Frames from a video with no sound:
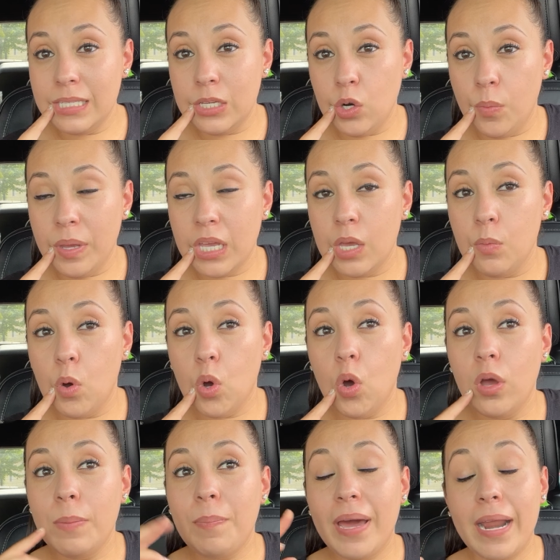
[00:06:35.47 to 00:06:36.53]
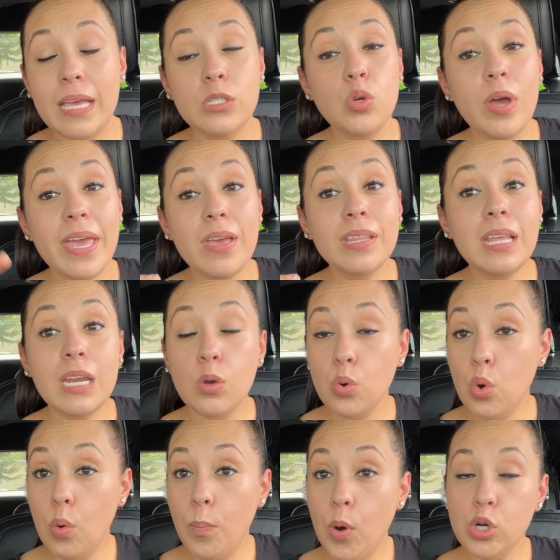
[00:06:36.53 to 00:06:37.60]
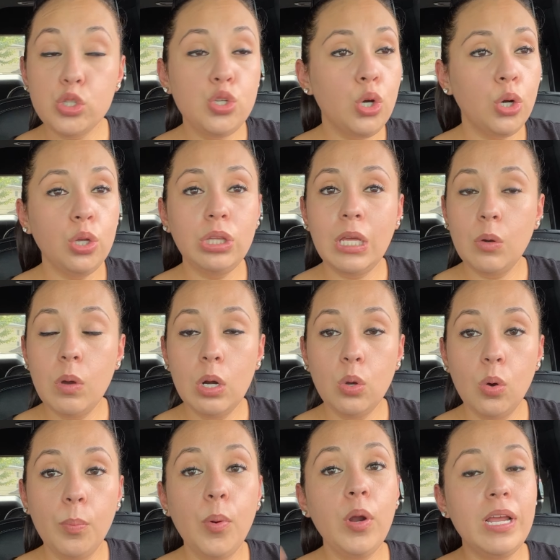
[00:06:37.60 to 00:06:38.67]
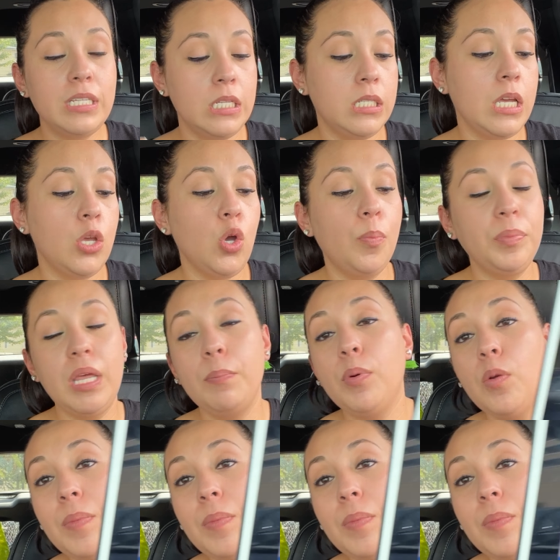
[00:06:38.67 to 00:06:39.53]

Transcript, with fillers: si no me equivoco y para eso ella tenía un cupón. Yo no tengo el cupón, así es que yo opté por